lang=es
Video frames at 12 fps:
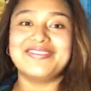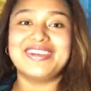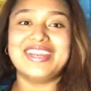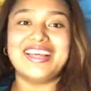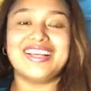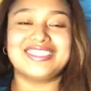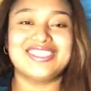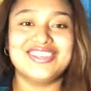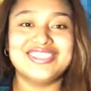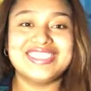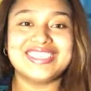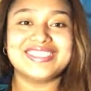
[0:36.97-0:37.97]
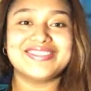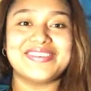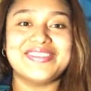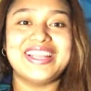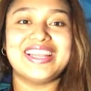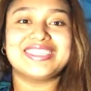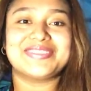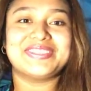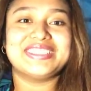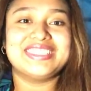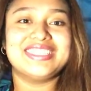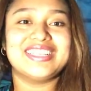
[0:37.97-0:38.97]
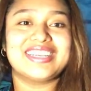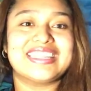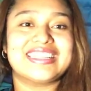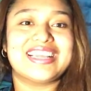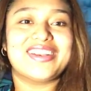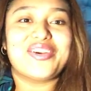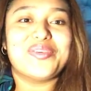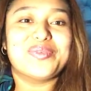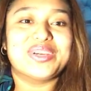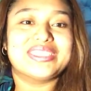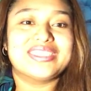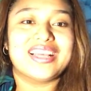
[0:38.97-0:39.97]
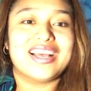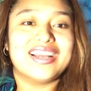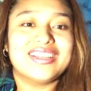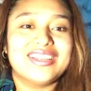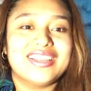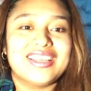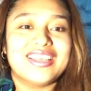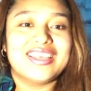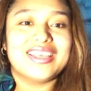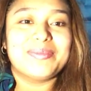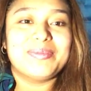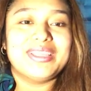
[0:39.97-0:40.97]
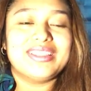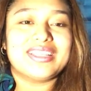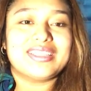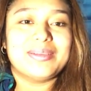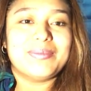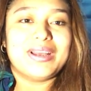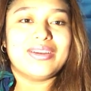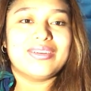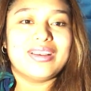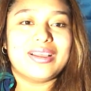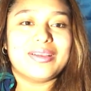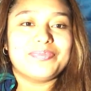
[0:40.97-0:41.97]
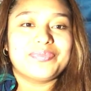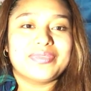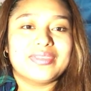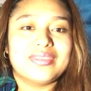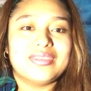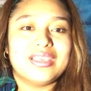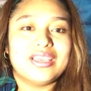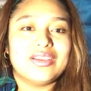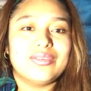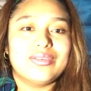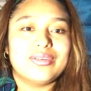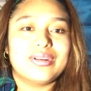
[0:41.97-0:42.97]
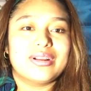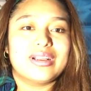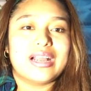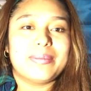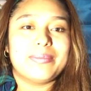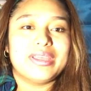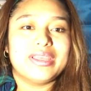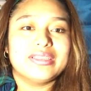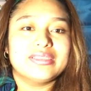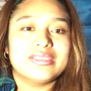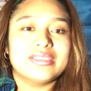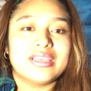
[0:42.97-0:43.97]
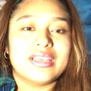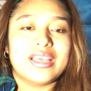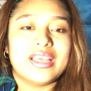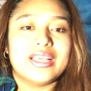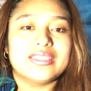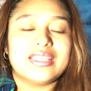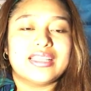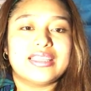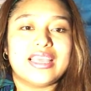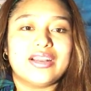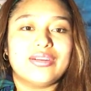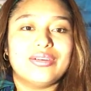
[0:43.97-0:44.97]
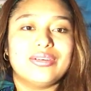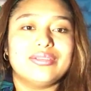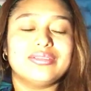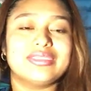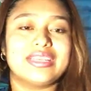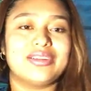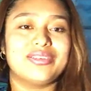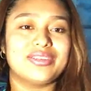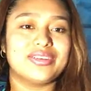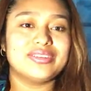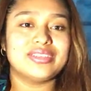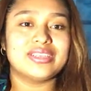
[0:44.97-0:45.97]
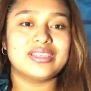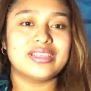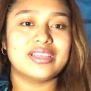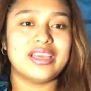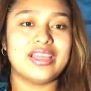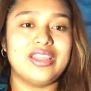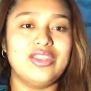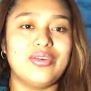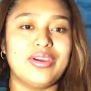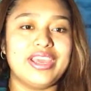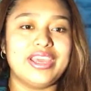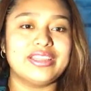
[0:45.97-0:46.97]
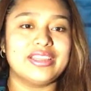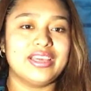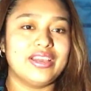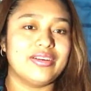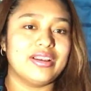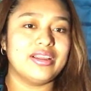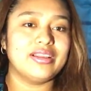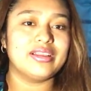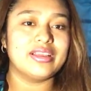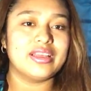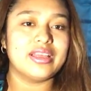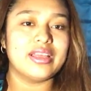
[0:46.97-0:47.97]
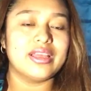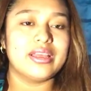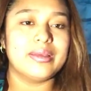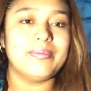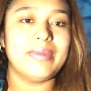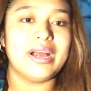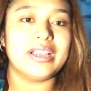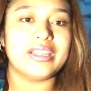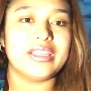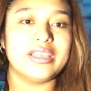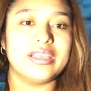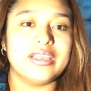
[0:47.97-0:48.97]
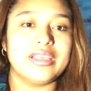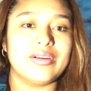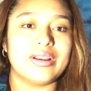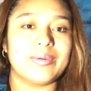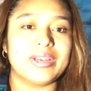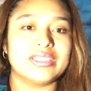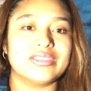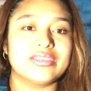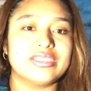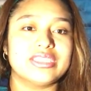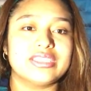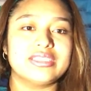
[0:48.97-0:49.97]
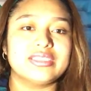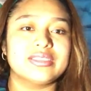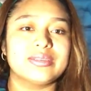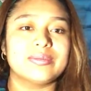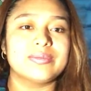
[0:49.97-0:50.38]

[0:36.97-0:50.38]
Buenas noches familia Chapincita, ¿qué tal? ¿Cómo están? Vita Temá, hola. Diego Gámez, Santiago, saludos. Noé GT, hola. Mari, hola, buenas noches.